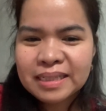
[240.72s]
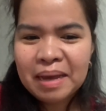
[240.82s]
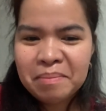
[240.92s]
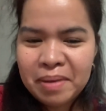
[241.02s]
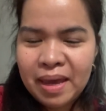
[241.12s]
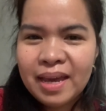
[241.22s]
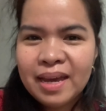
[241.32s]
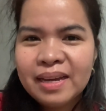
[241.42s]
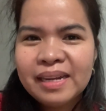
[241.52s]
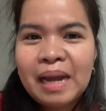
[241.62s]
kami.
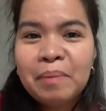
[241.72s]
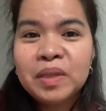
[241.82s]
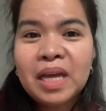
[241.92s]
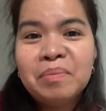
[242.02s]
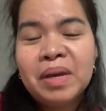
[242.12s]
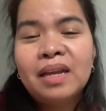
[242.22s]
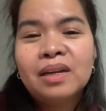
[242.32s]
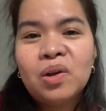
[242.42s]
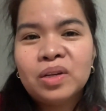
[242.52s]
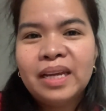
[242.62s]
Nagpunta kami El
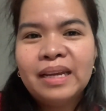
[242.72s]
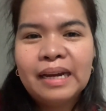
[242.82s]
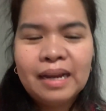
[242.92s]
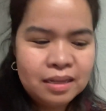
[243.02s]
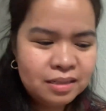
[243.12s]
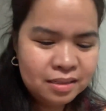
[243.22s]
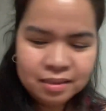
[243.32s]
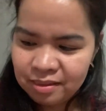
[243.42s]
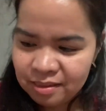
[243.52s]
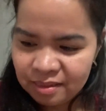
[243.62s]
Corte English. Guys,
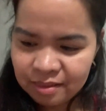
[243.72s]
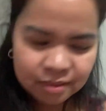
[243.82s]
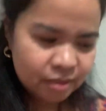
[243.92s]
guys, I'm so